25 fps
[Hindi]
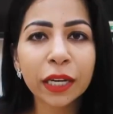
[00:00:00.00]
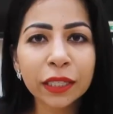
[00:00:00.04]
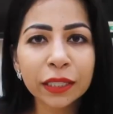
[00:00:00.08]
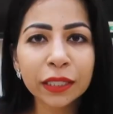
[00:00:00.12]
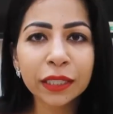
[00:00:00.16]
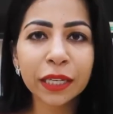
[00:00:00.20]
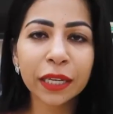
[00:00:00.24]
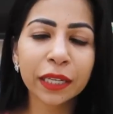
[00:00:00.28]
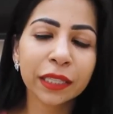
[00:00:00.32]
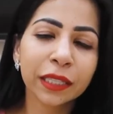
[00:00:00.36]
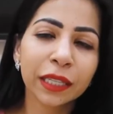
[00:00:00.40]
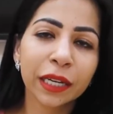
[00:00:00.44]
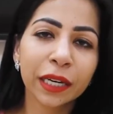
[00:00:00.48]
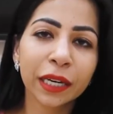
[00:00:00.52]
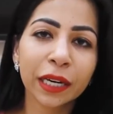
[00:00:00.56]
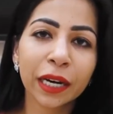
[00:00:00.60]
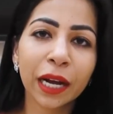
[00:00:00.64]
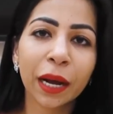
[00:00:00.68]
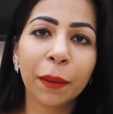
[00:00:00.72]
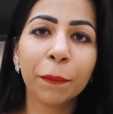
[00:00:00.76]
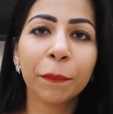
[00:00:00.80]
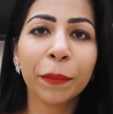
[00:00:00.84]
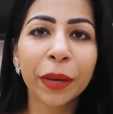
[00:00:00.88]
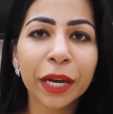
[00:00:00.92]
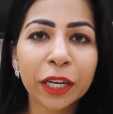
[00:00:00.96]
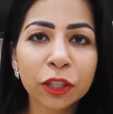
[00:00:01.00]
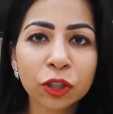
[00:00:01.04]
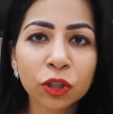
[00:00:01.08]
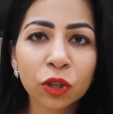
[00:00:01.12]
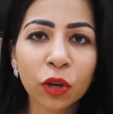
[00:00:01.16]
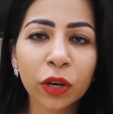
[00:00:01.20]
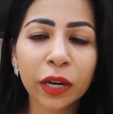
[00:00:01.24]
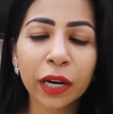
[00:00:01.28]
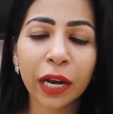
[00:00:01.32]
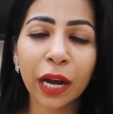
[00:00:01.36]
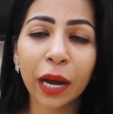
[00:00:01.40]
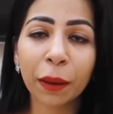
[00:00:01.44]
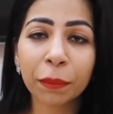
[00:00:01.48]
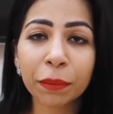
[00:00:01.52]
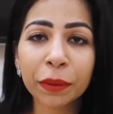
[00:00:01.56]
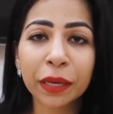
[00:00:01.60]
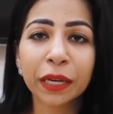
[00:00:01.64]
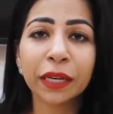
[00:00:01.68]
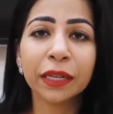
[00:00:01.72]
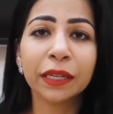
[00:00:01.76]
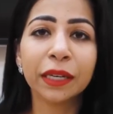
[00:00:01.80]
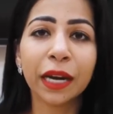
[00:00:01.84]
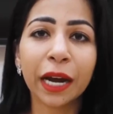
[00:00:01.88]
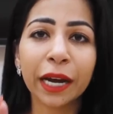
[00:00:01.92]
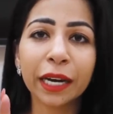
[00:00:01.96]
लंच के अंदर ना मेक श्योर sure
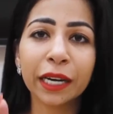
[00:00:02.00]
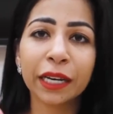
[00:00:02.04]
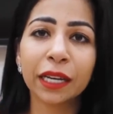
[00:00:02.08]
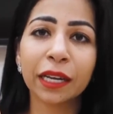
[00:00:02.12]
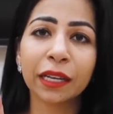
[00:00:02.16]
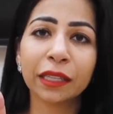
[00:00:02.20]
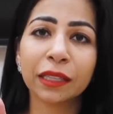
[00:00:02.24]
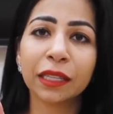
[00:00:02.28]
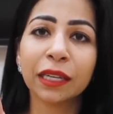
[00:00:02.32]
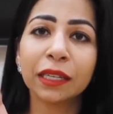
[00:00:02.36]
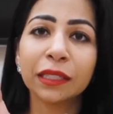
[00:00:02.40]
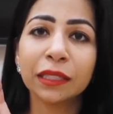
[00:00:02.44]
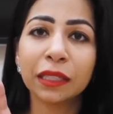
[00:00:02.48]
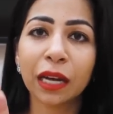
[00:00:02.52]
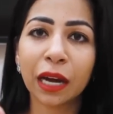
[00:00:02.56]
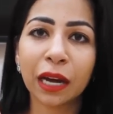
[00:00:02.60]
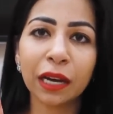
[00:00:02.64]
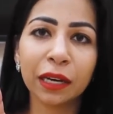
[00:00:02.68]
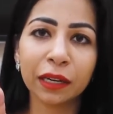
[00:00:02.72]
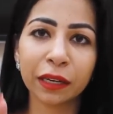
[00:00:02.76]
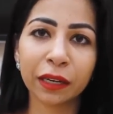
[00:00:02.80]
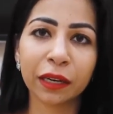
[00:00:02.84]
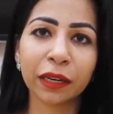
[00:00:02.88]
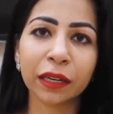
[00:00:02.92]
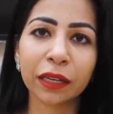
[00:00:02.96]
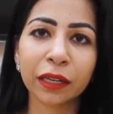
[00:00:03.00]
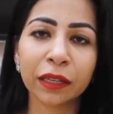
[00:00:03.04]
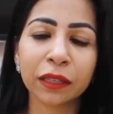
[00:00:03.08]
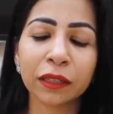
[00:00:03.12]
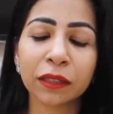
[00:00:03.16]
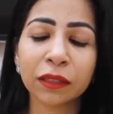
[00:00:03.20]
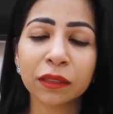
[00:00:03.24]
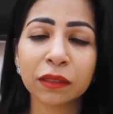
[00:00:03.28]
आपकी डाइट के अंदर दाल रहे